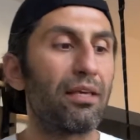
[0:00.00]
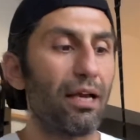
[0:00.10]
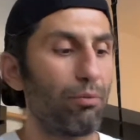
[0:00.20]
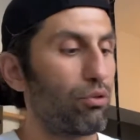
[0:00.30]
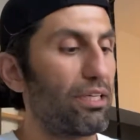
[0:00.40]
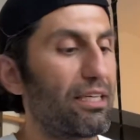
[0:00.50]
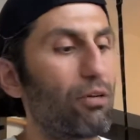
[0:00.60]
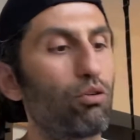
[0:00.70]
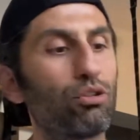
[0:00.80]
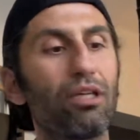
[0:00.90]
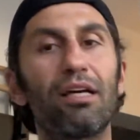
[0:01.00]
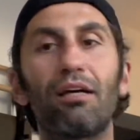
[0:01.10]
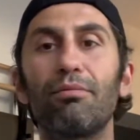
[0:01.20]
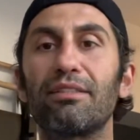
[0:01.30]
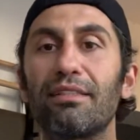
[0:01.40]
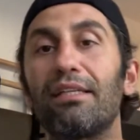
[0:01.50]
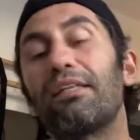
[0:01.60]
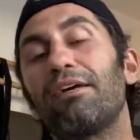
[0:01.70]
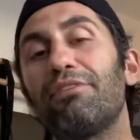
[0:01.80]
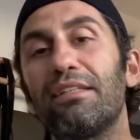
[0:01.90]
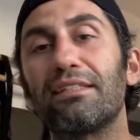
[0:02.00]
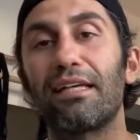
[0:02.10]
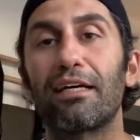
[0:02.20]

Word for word: Yani bu iki koşu ayakkabısı ya da fitness